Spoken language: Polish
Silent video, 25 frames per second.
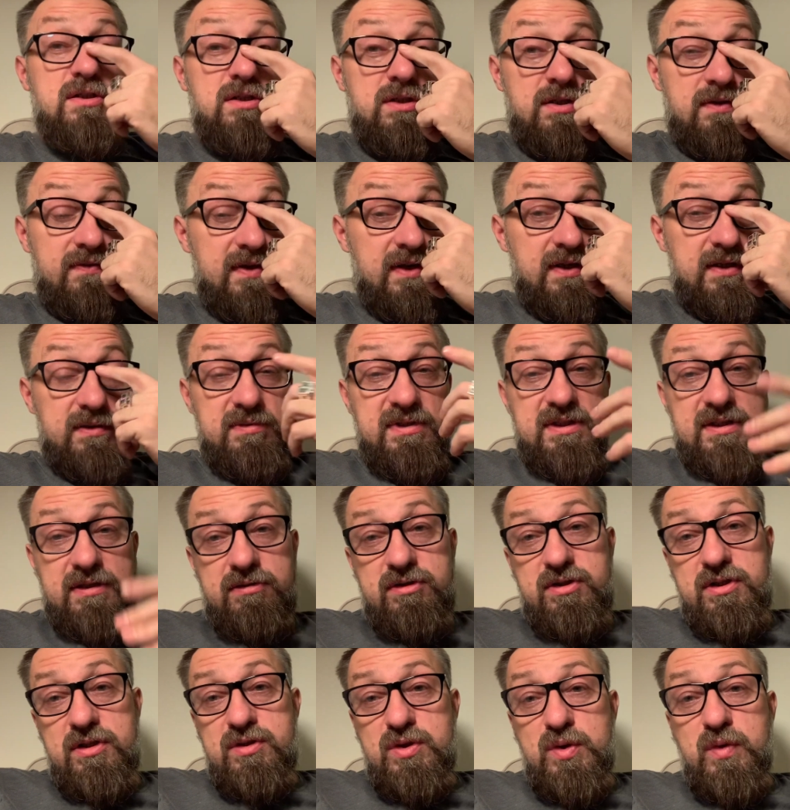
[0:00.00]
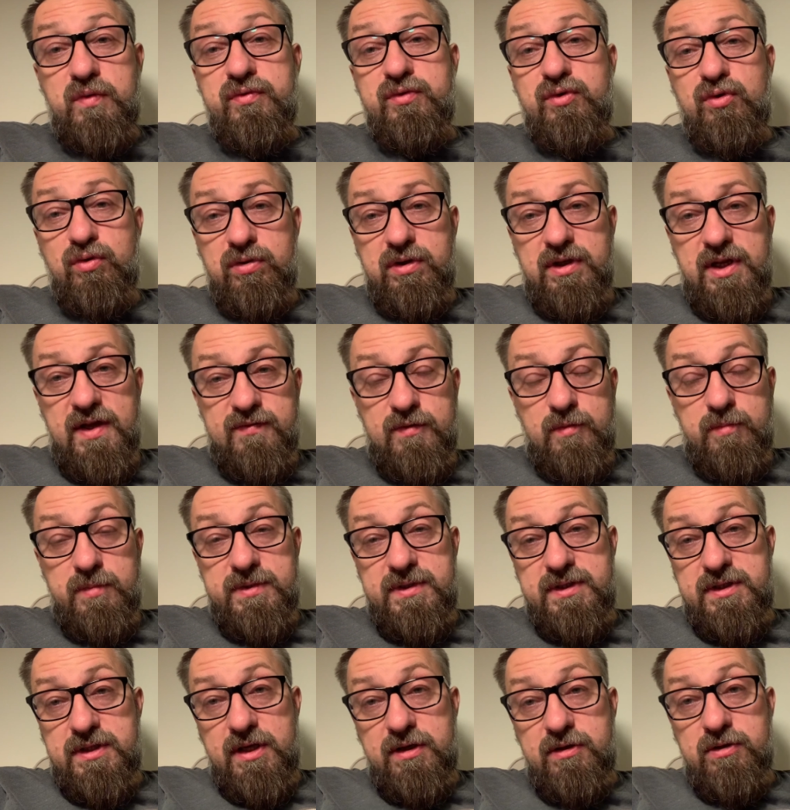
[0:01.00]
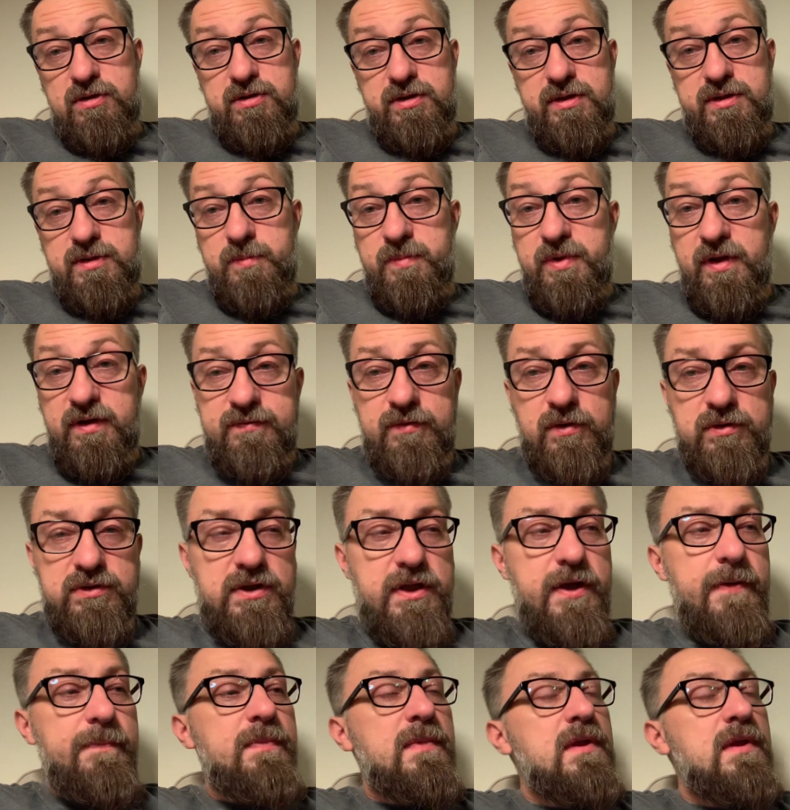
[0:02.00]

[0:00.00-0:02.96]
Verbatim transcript: że w jakimś sensie są wtórne wobec tego, co jest pierwotne.